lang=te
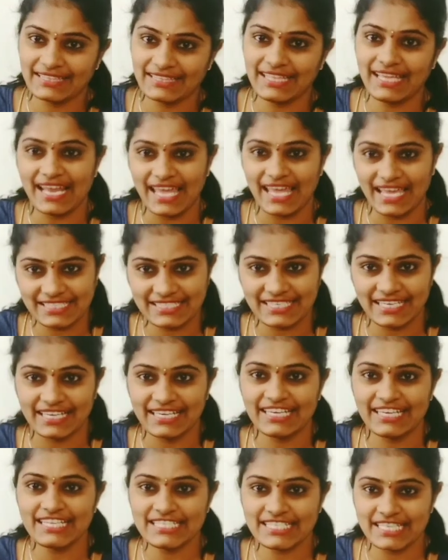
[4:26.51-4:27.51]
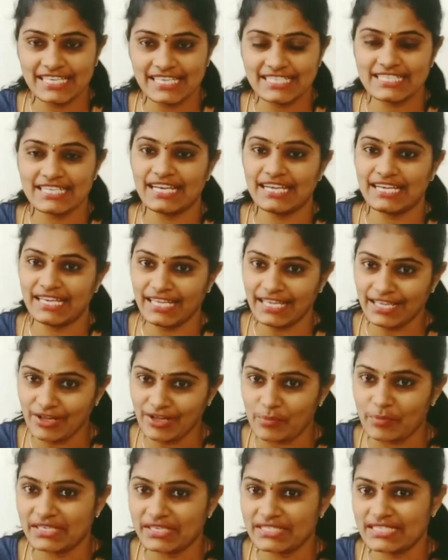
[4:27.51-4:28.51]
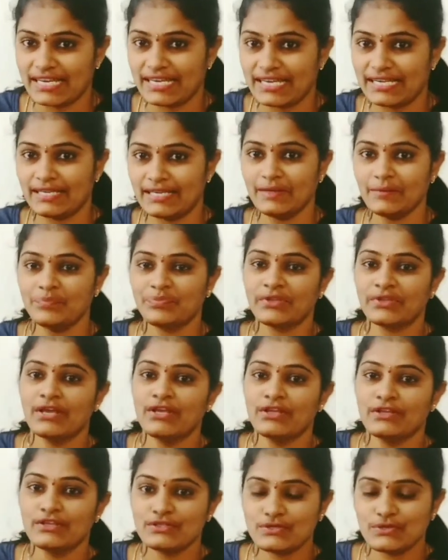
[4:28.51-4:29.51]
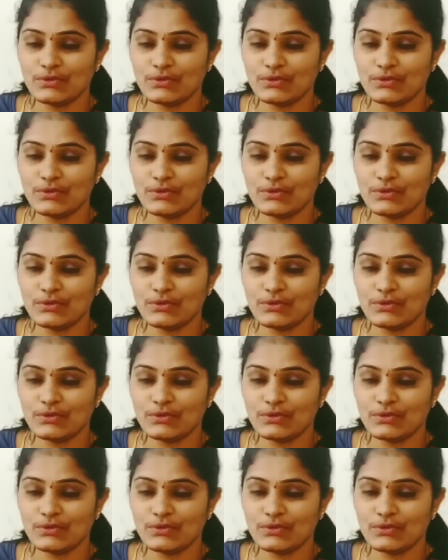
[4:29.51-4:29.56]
లైక్ చేయండి షేర్ చేయండి కామెంట్ చేయండి సో